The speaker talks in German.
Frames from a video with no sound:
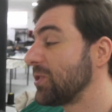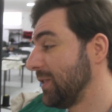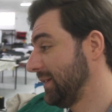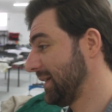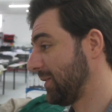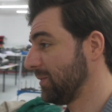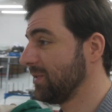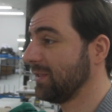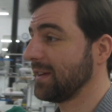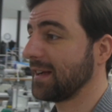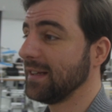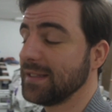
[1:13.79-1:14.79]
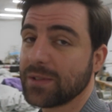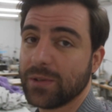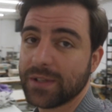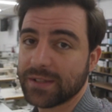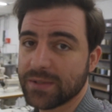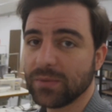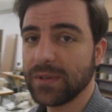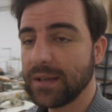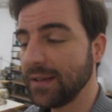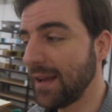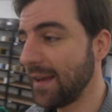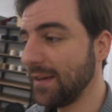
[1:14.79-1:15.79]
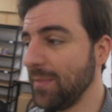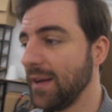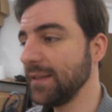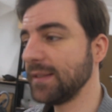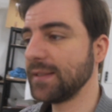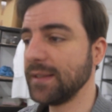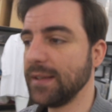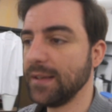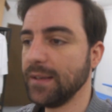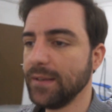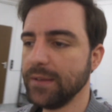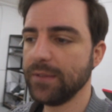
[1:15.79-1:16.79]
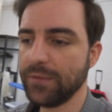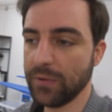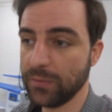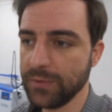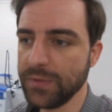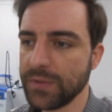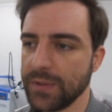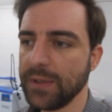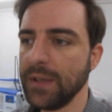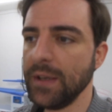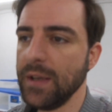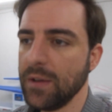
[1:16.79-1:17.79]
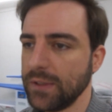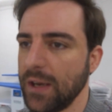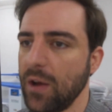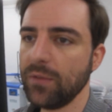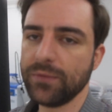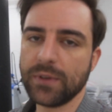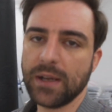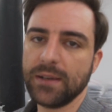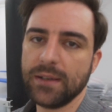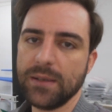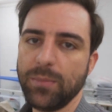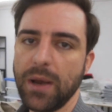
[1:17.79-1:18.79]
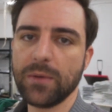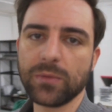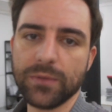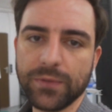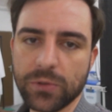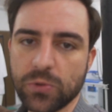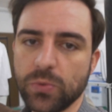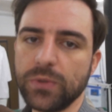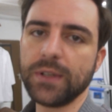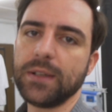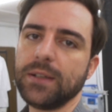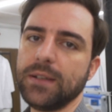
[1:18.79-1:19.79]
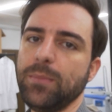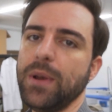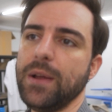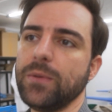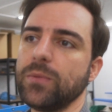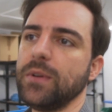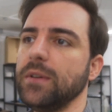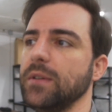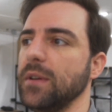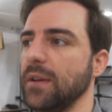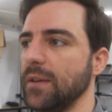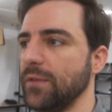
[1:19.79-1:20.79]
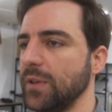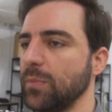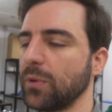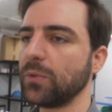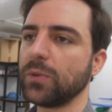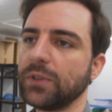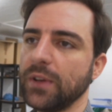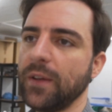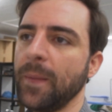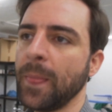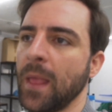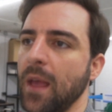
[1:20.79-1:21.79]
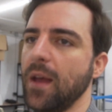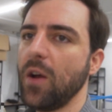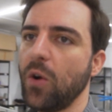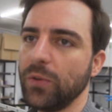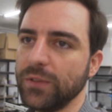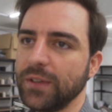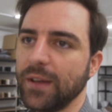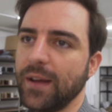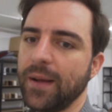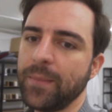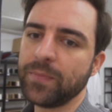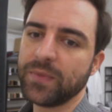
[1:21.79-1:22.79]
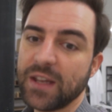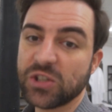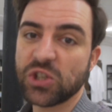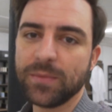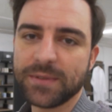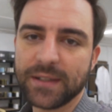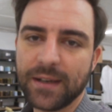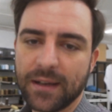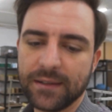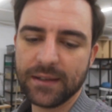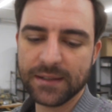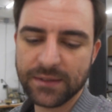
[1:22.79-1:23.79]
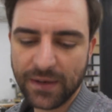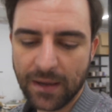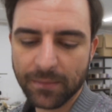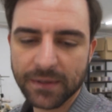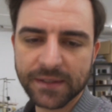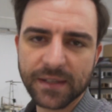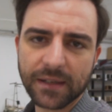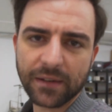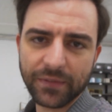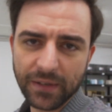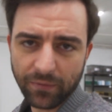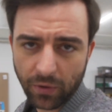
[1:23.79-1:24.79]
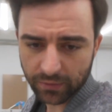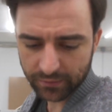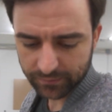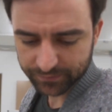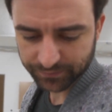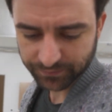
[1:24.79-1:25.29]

steht ja auch noch eine ganze Kollektion an Ende März äh, für uns. Da laufen gerade die Planungen fürs Shooting, die Planungen äh, für die Produkte und ähm, das Schlimmste daran ist, wir haben in circa vier Wochen